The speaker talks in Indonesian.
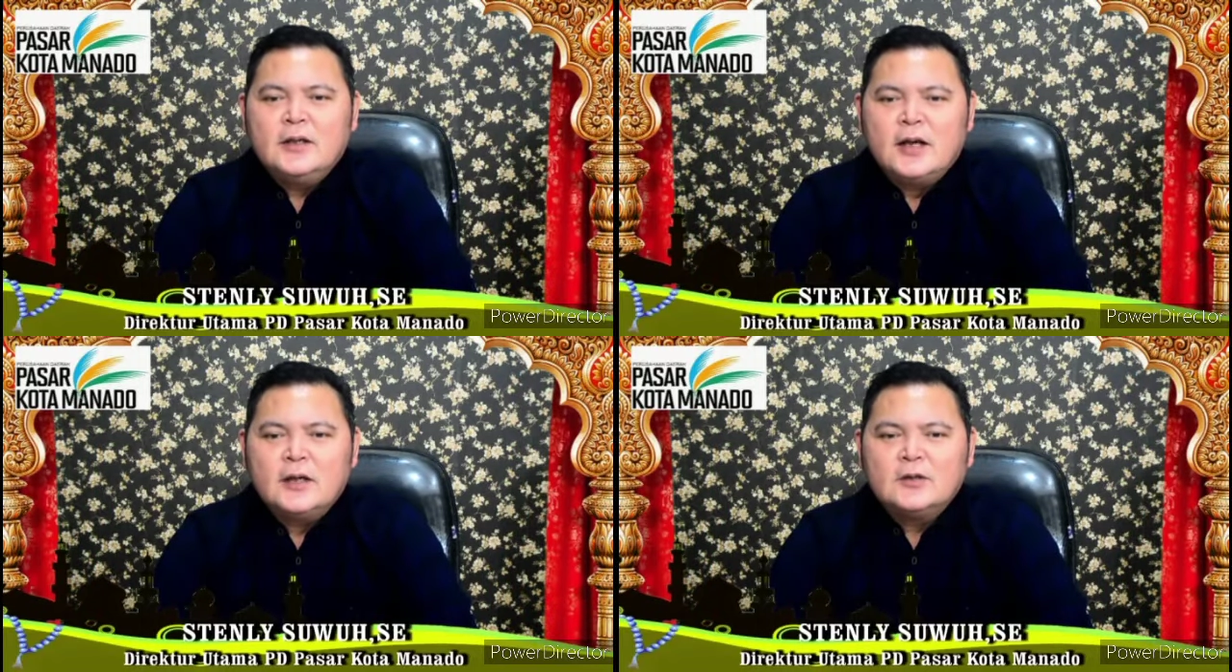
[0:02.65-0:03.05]

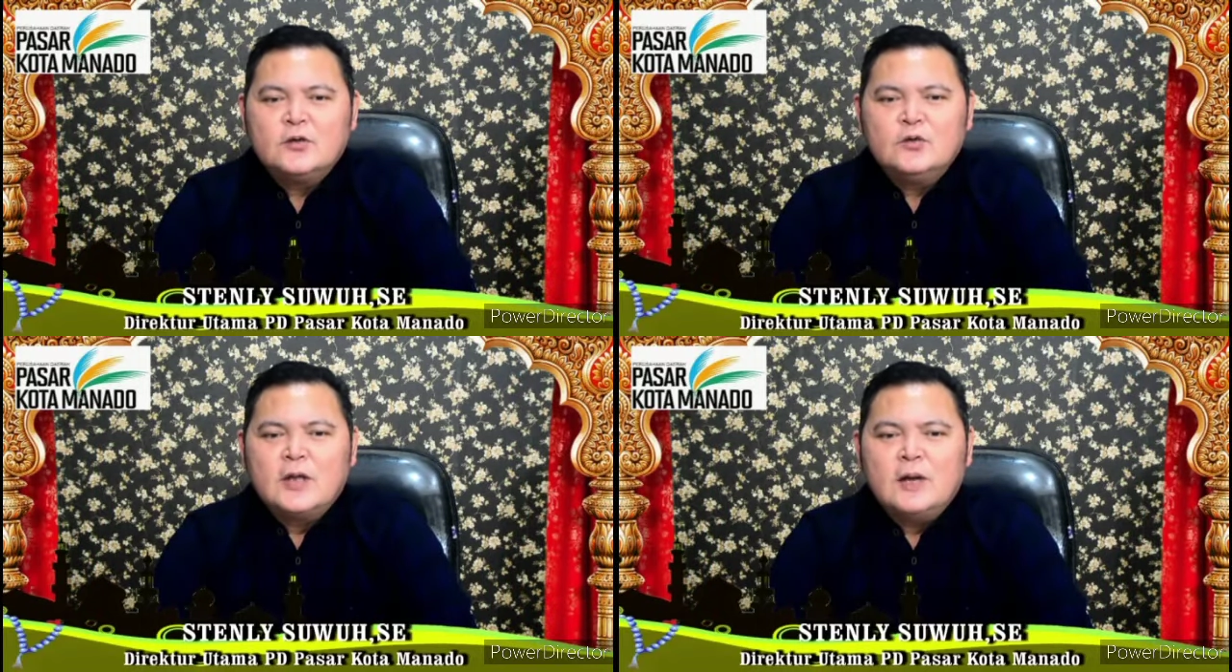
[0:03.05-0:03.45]

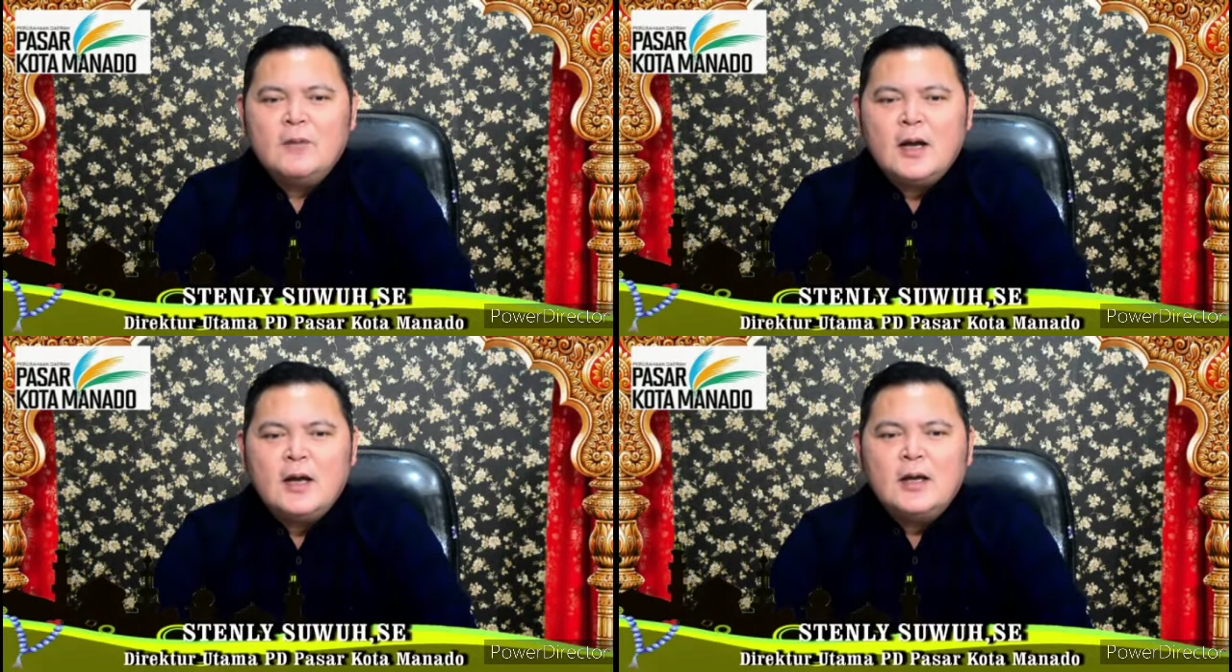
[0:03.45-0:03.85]
Direktur
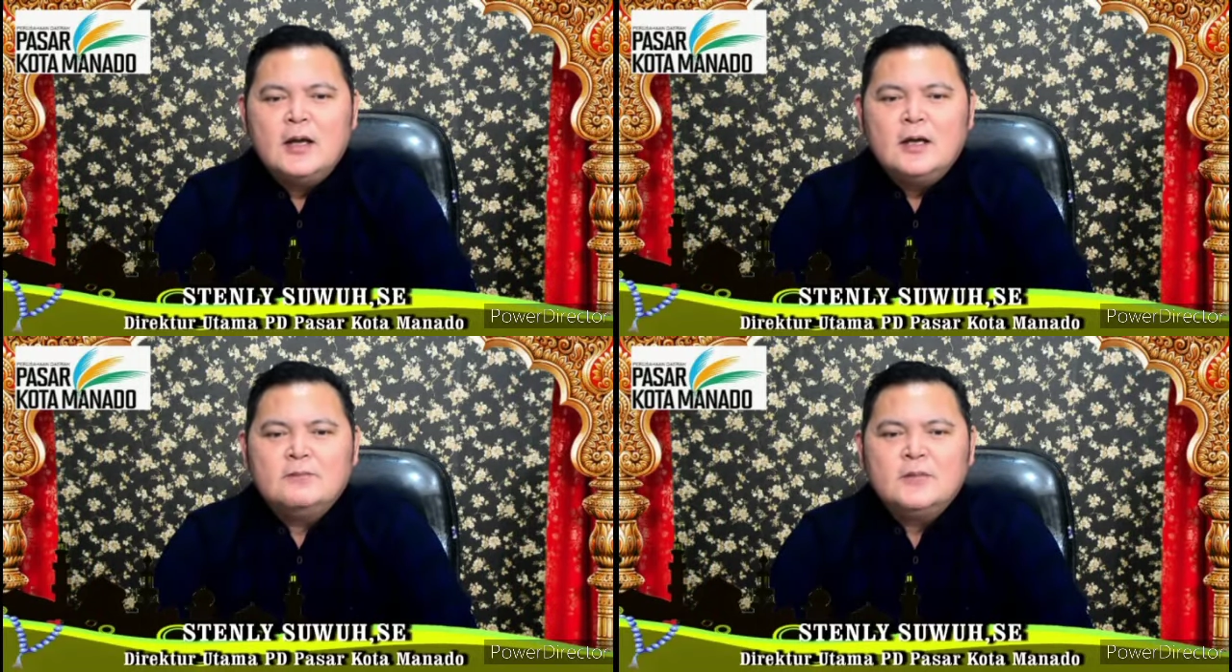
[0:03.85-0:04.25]

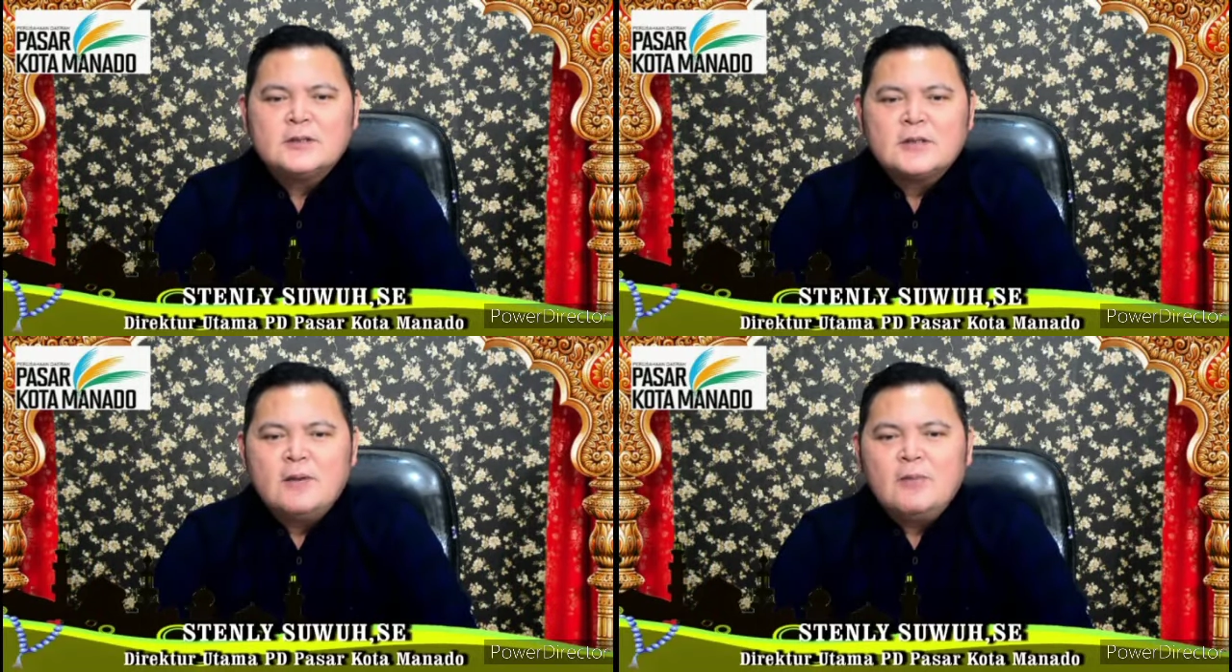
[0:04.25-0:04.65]
Utama
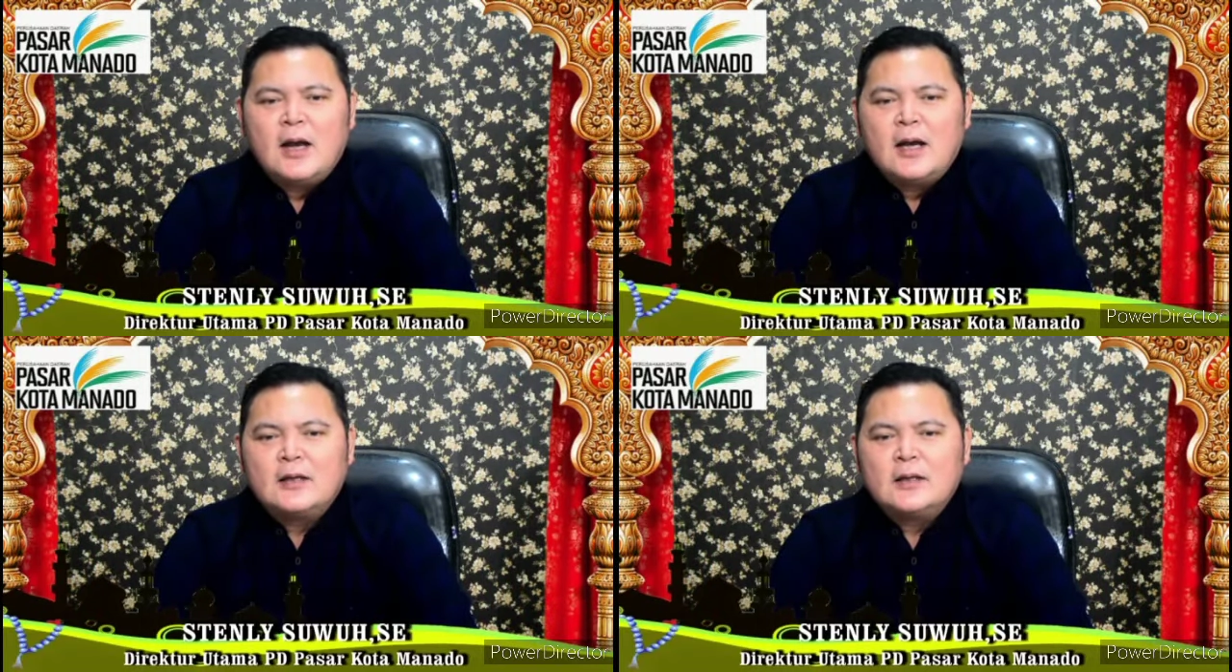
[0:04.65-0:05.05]
bersama